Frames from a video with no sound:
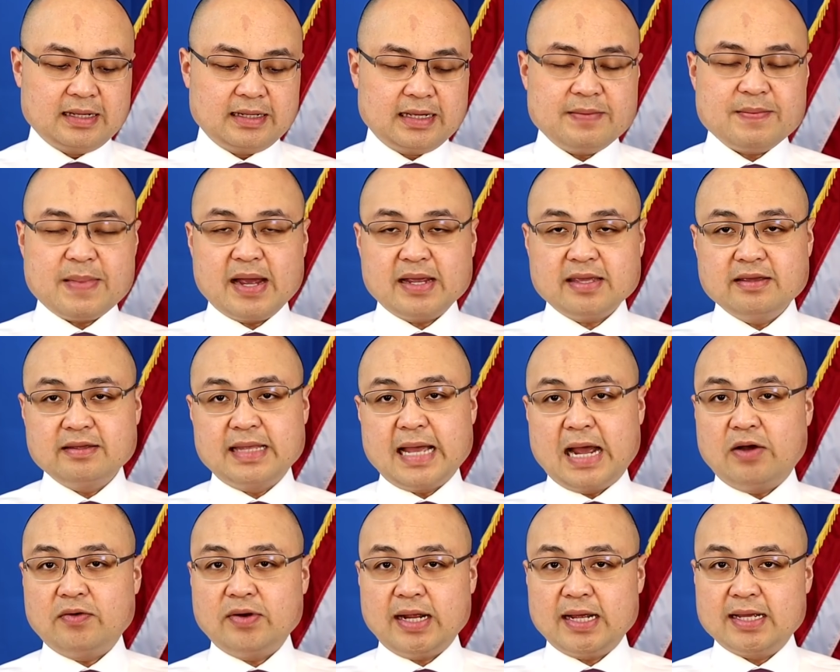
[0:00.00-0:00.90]
uh, cái bản dự
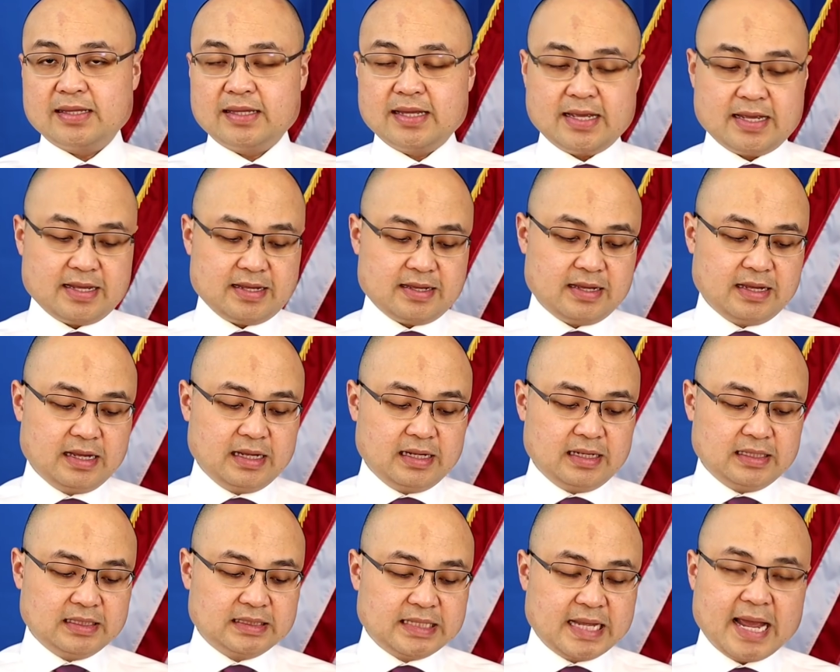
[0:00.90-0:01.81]
thảo này thì
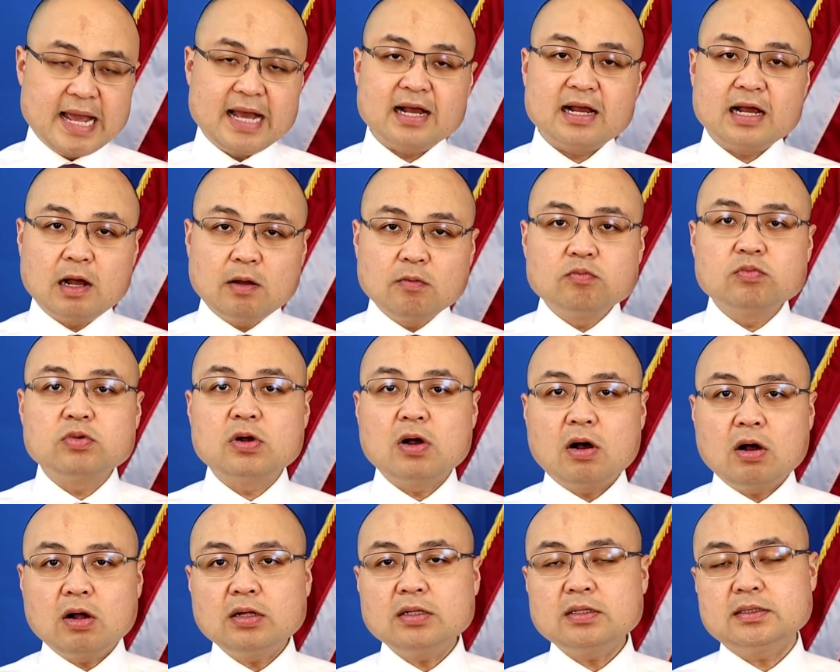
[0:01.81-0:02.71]
sẽ không
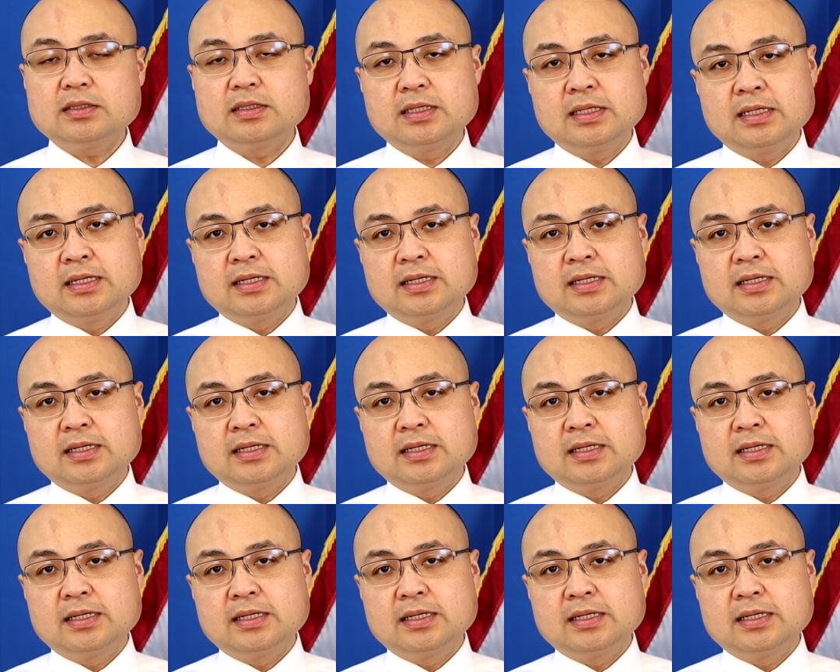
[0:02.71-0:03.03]
có